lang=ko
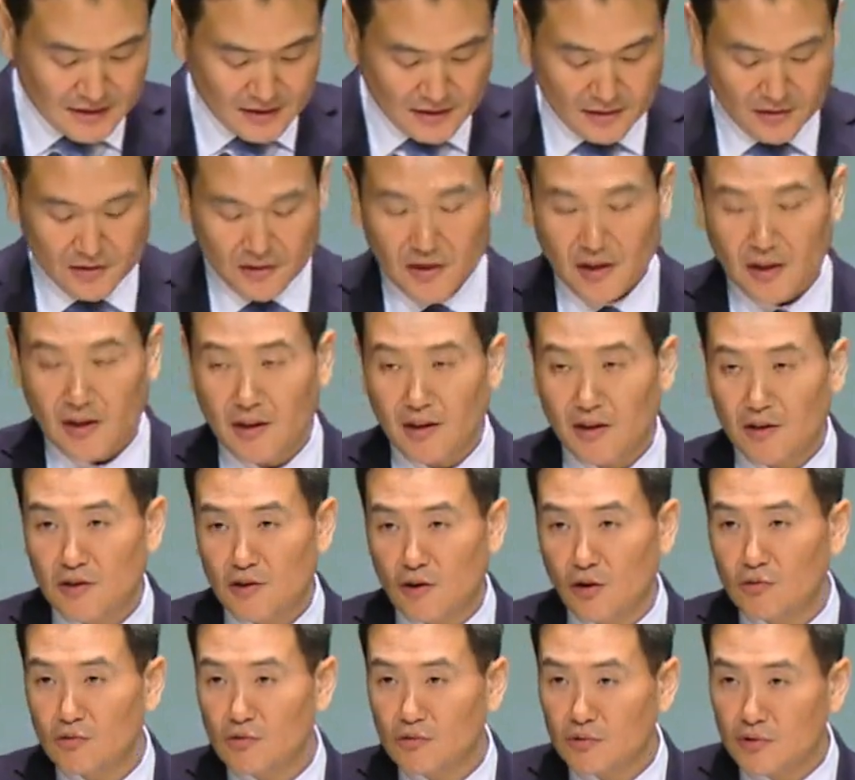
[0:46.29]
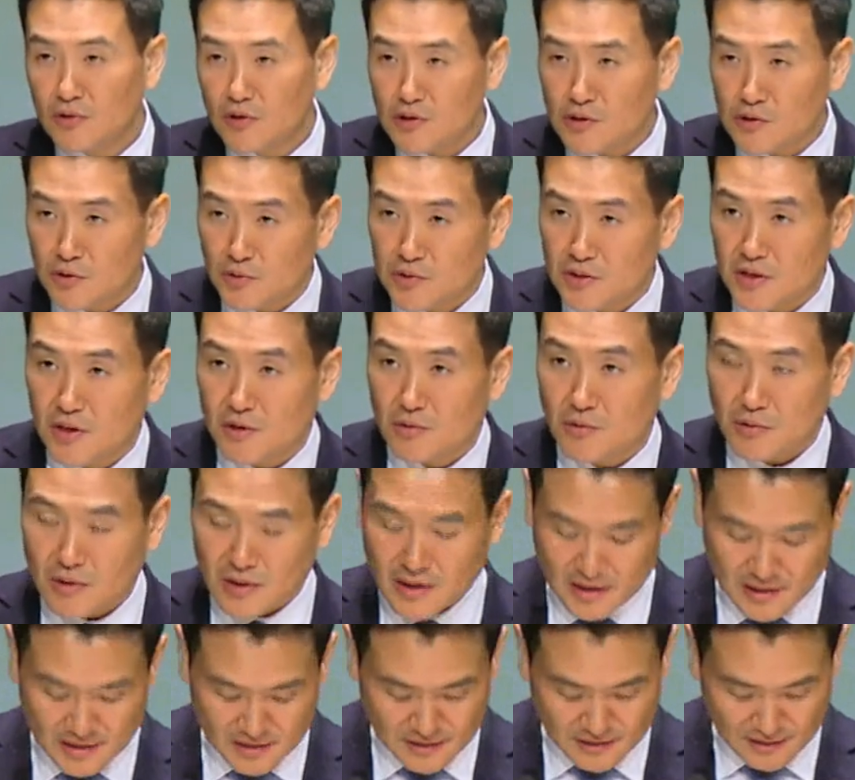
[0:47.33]
이렇게 영웅을 소재로
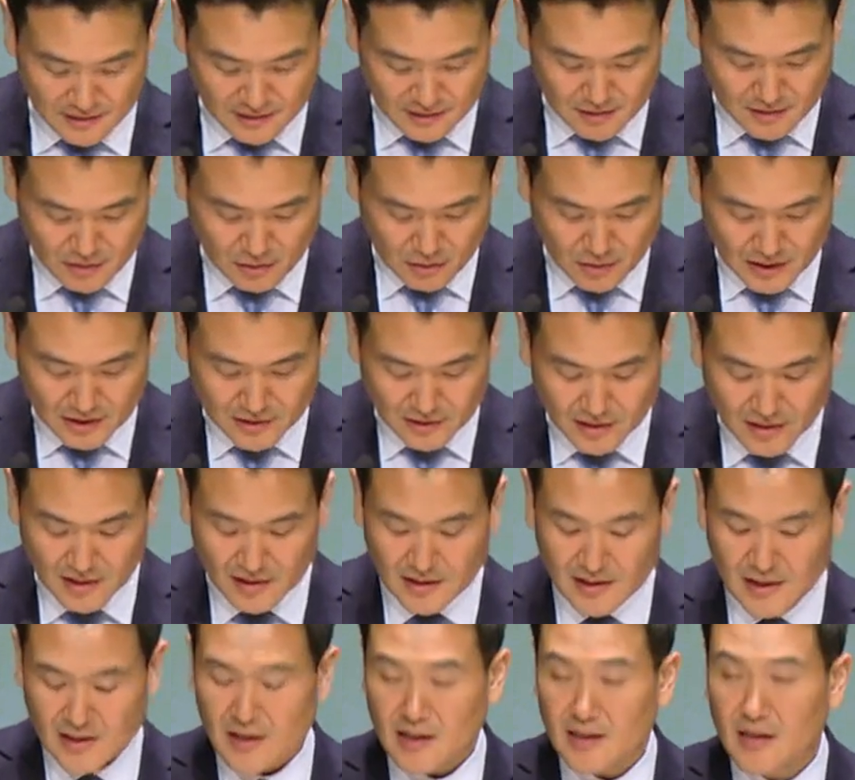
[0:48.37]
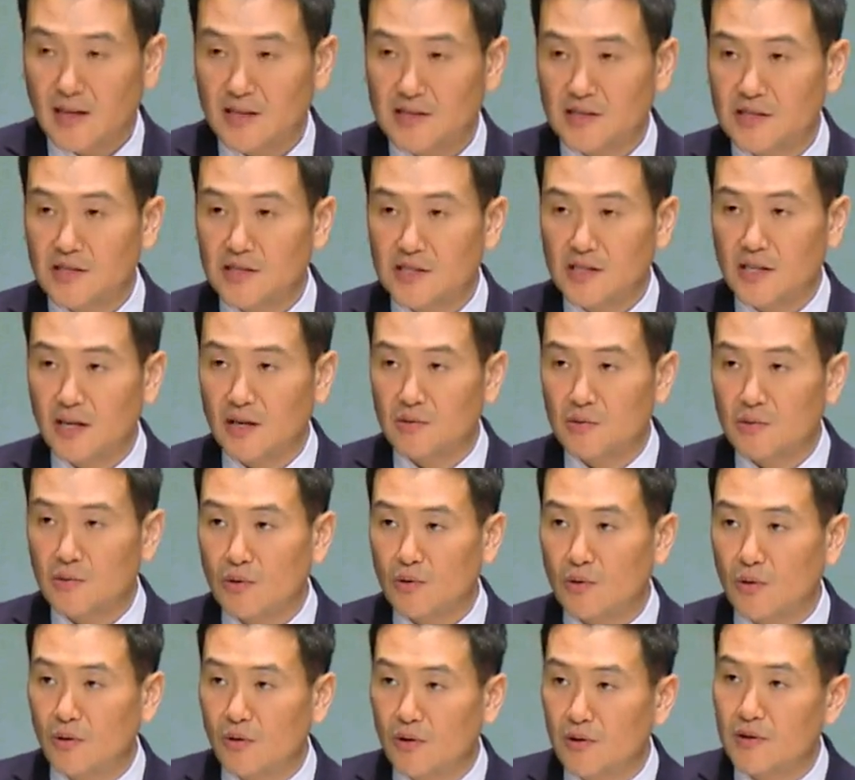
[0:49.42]
한 영화들이 인기가 식지
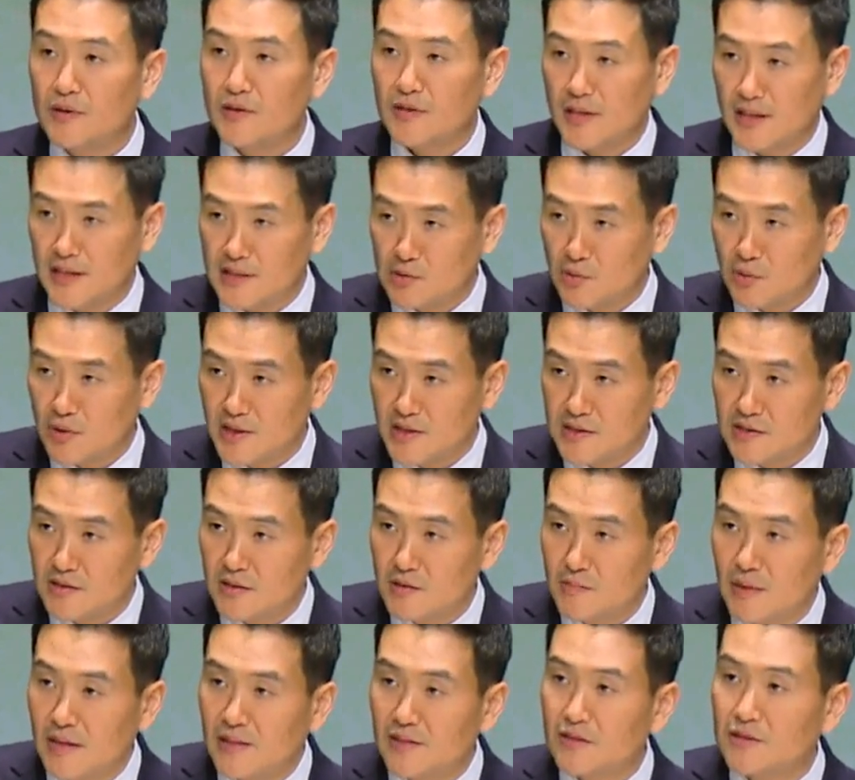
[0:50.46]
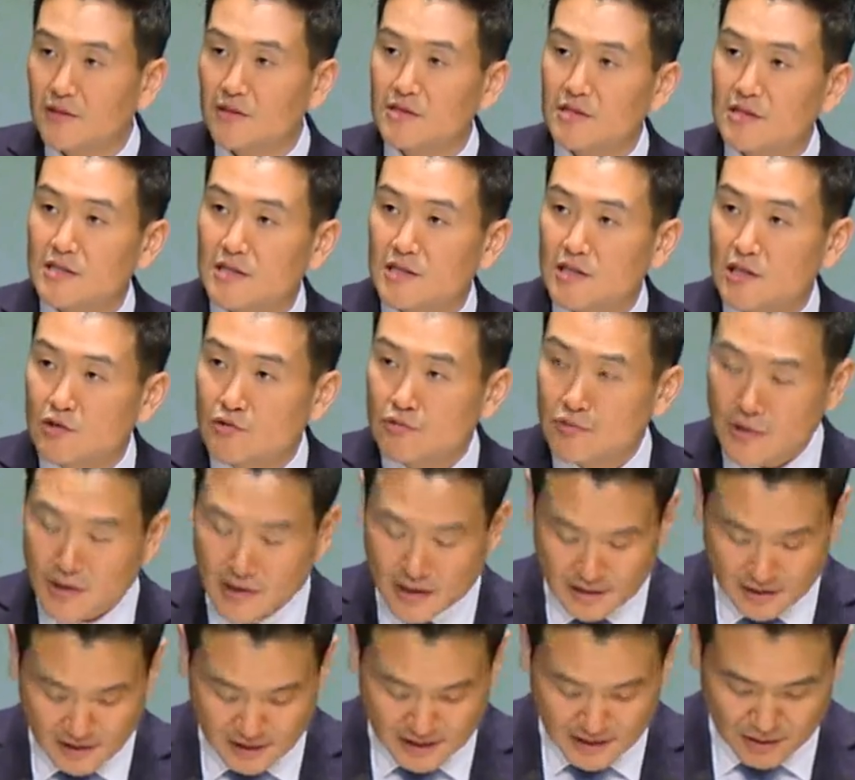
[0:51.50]
않고 계속해서 만들어지는
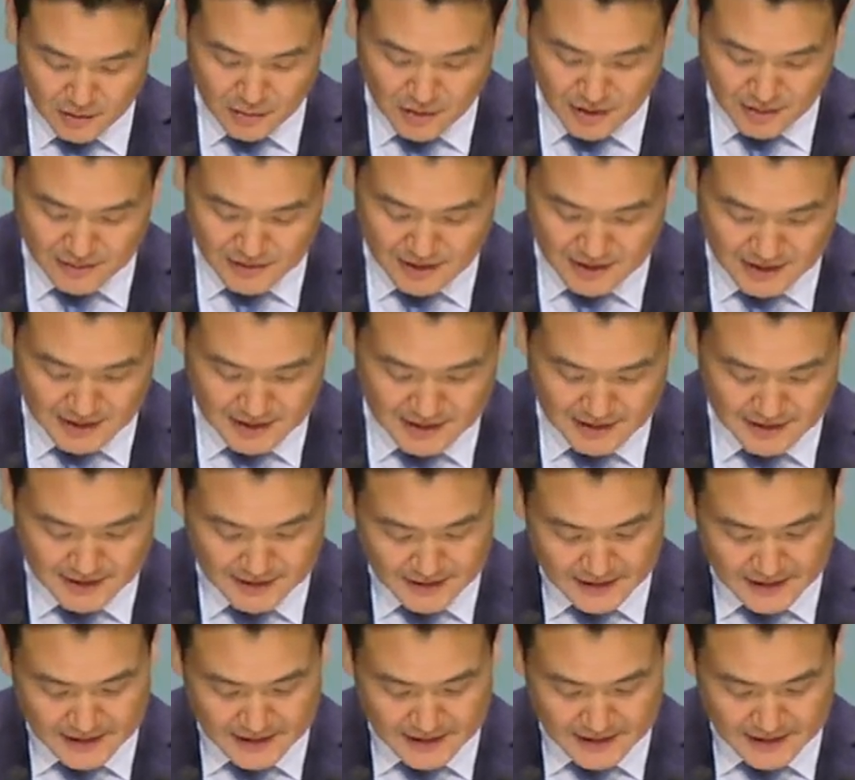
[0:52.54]
이유가 있다고 합니다.